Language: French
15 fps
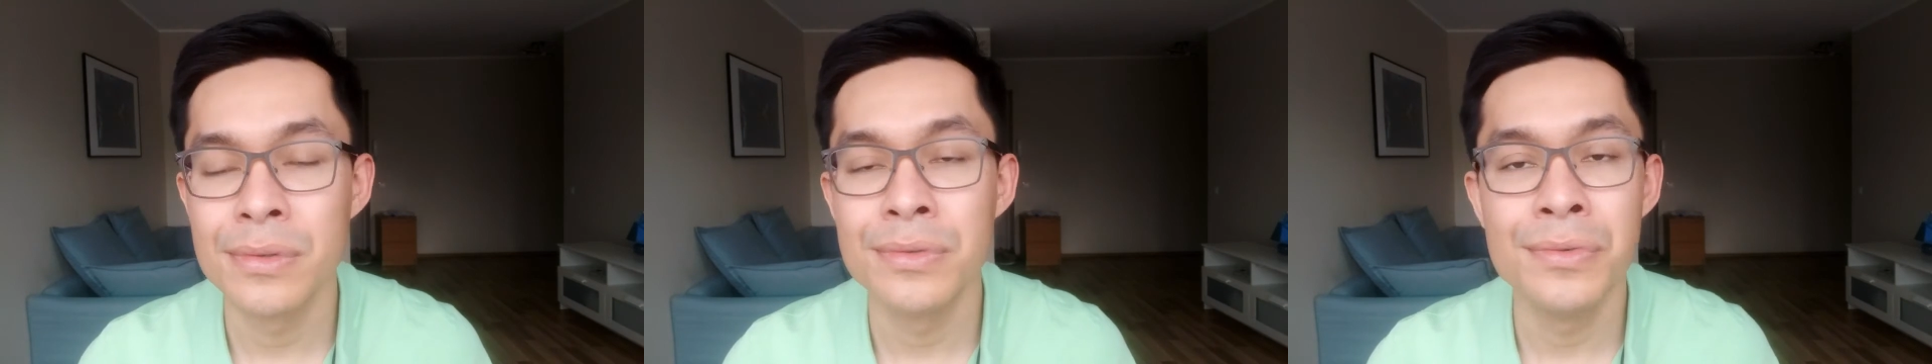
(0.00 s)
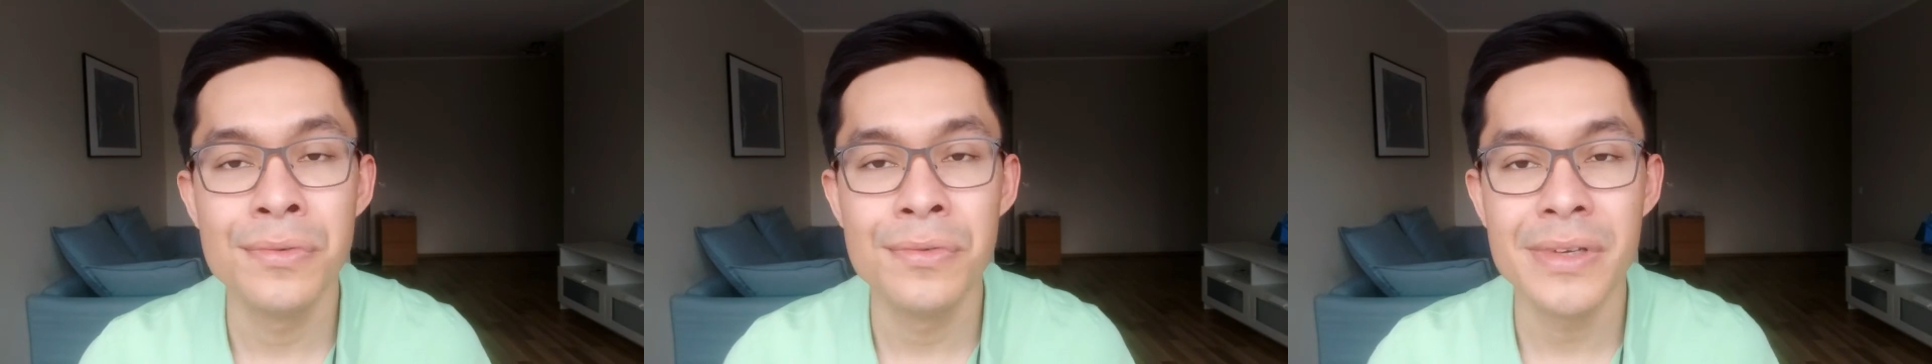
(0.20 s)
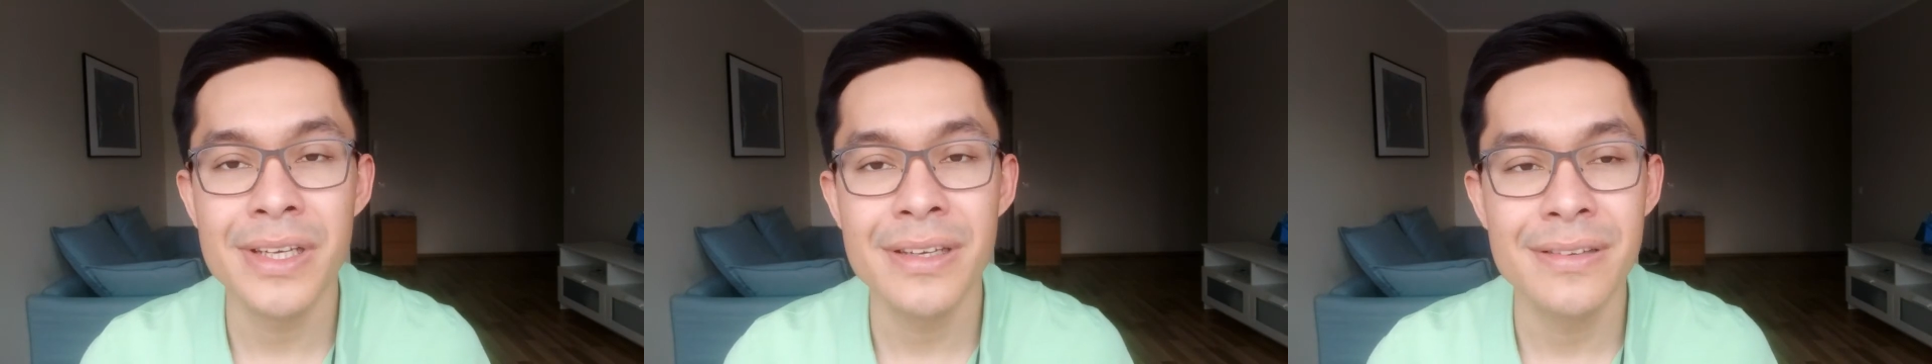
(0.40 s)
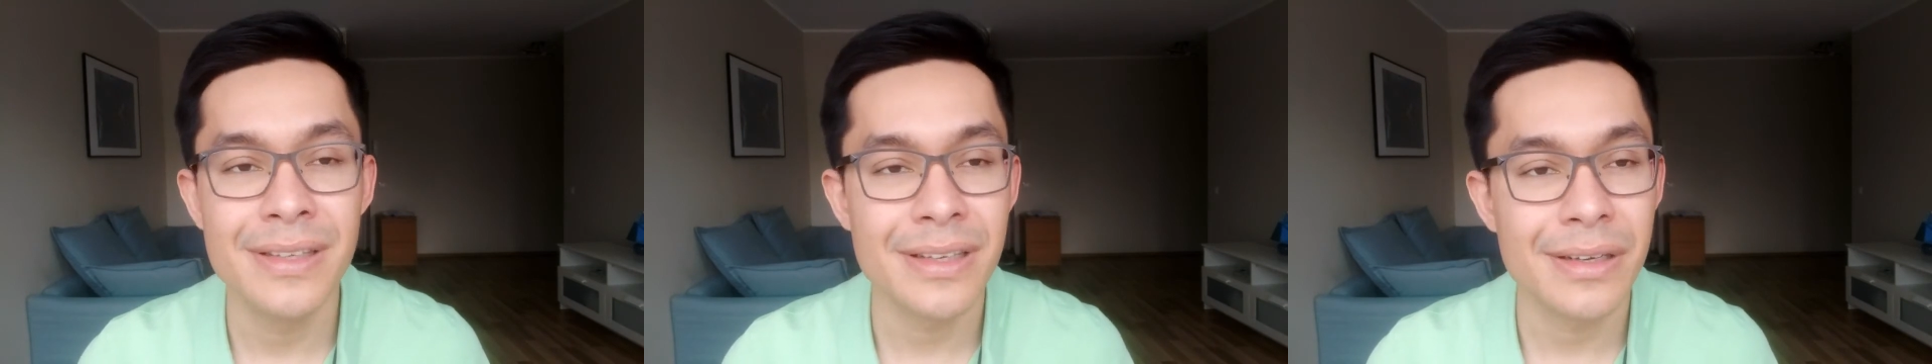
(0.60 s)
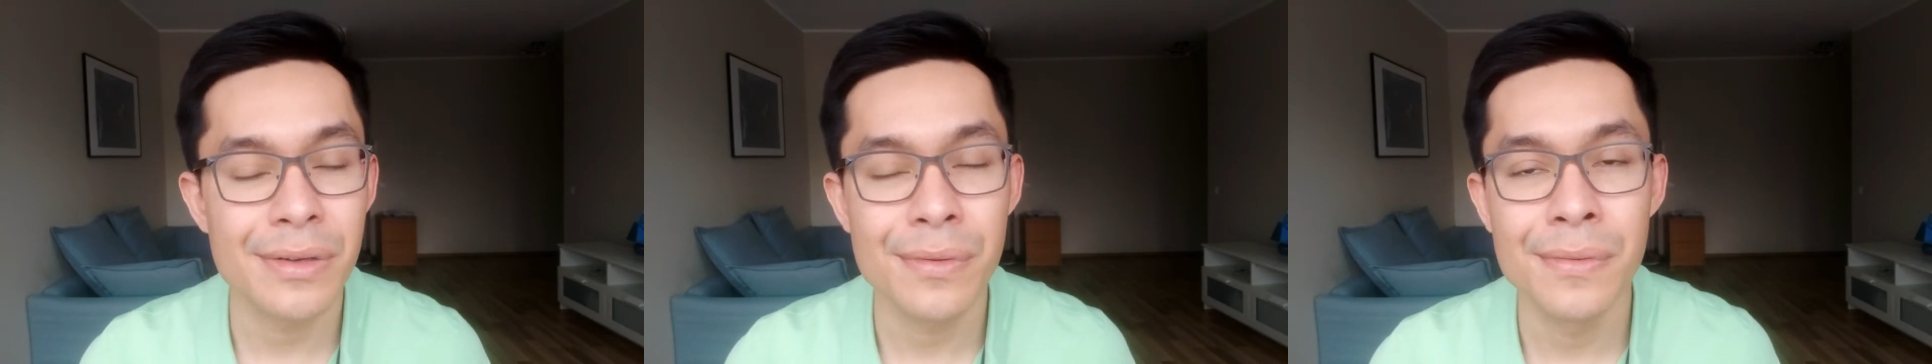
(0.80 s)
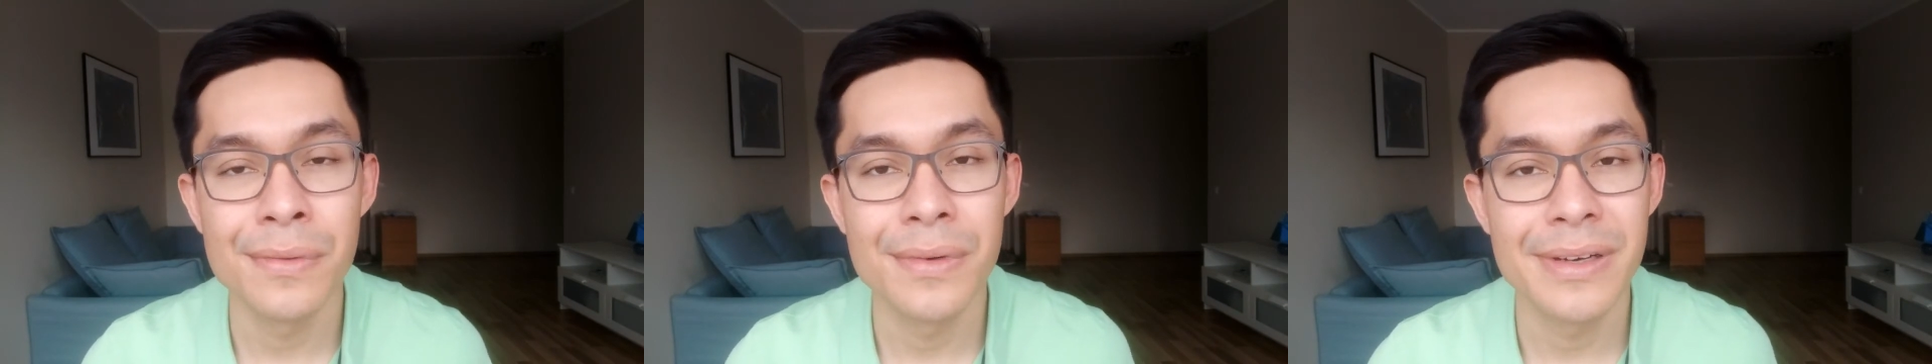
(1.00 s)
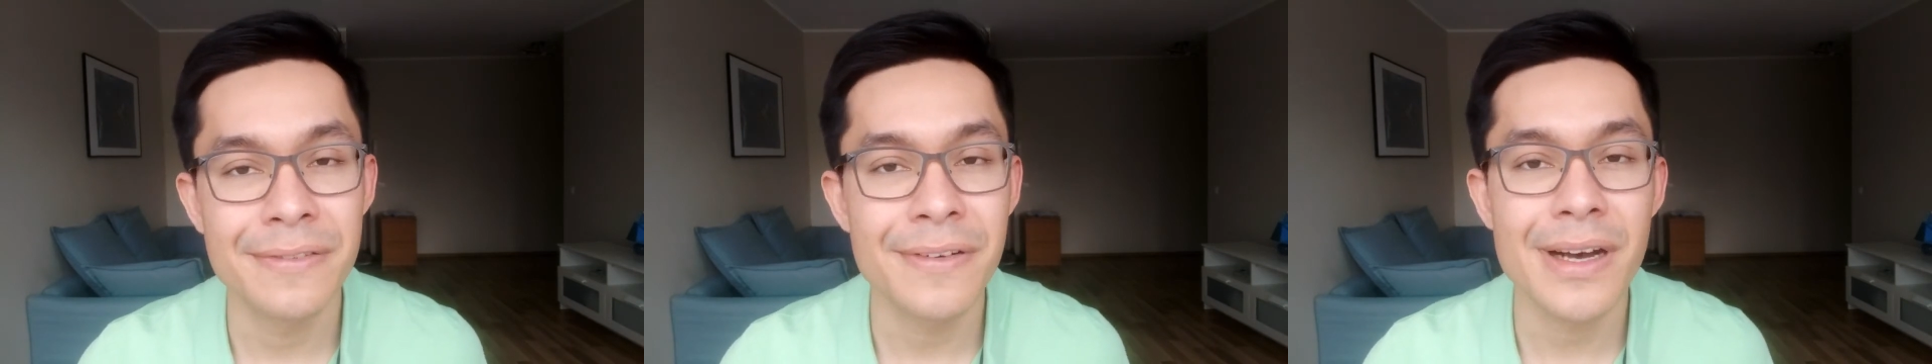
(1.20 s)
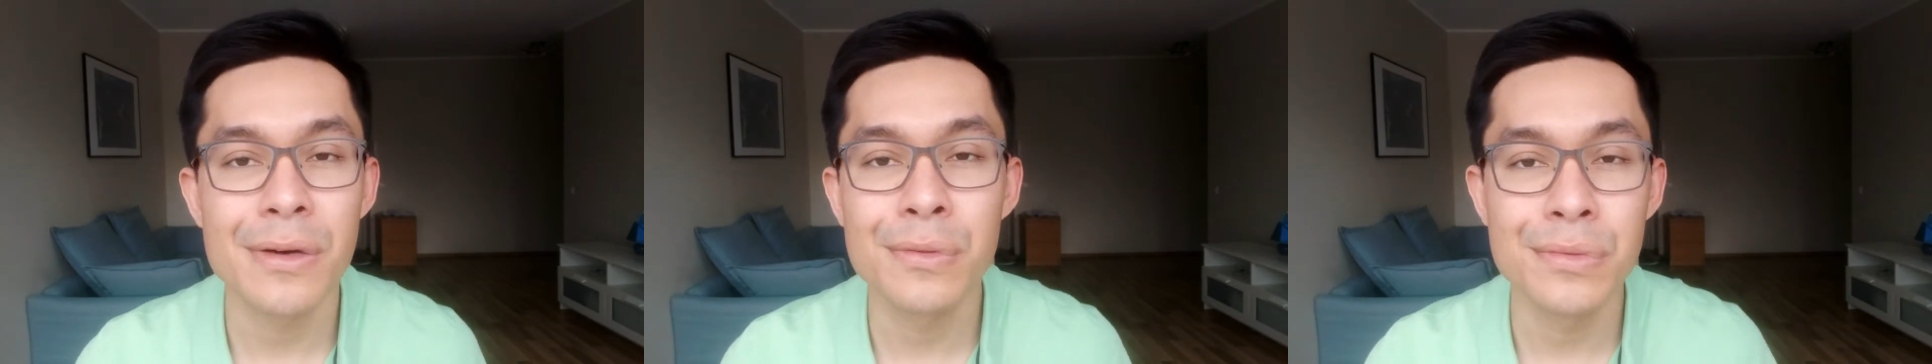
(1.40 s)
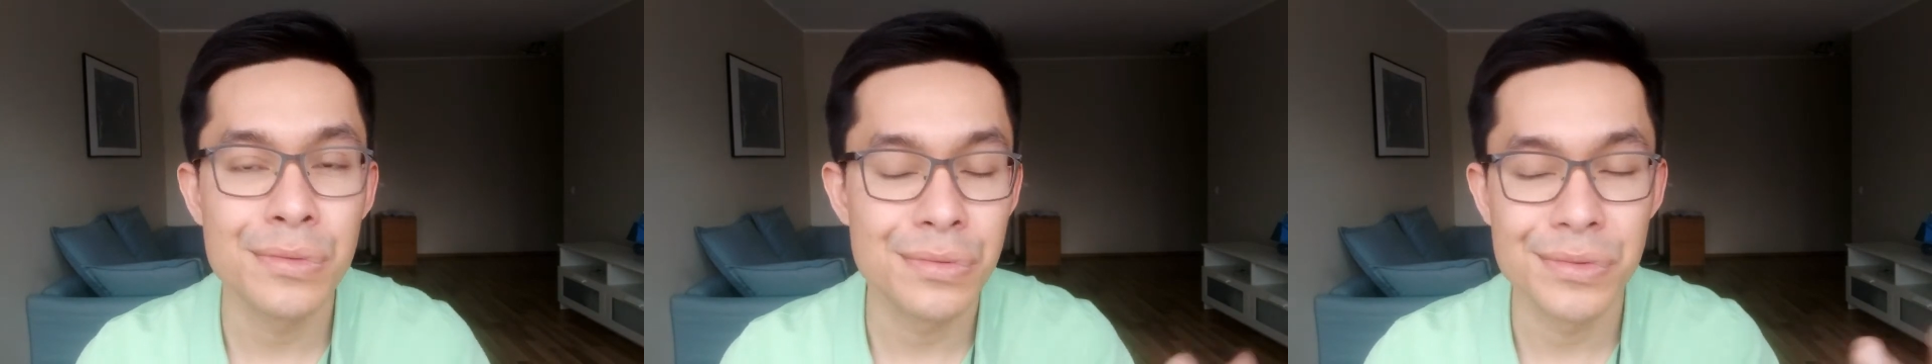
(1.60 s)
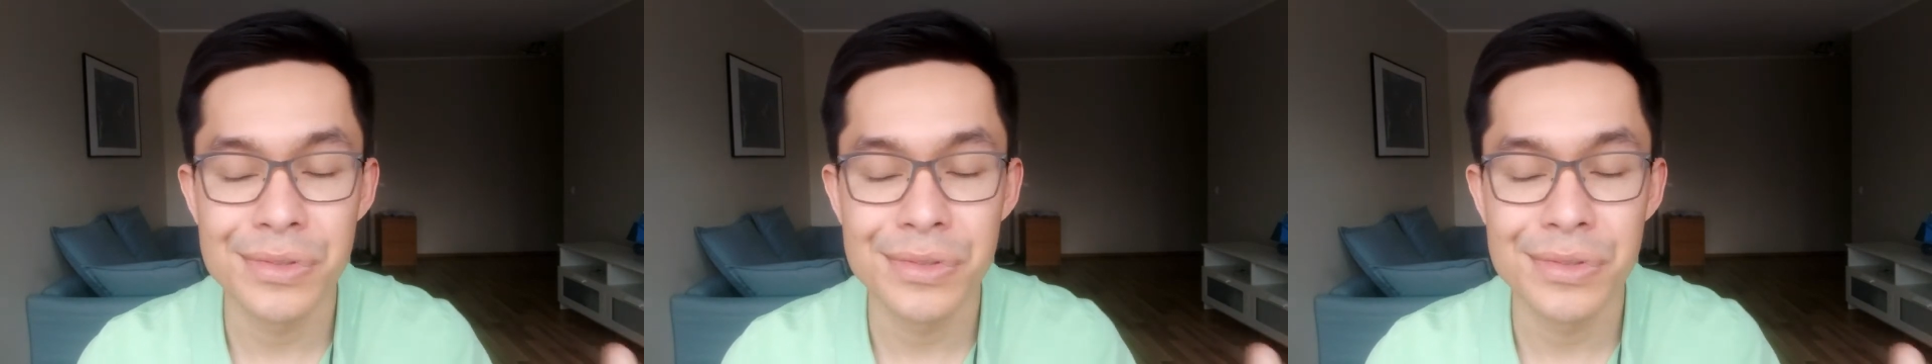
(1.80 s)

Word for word: d'UV, des rayons infrarouges,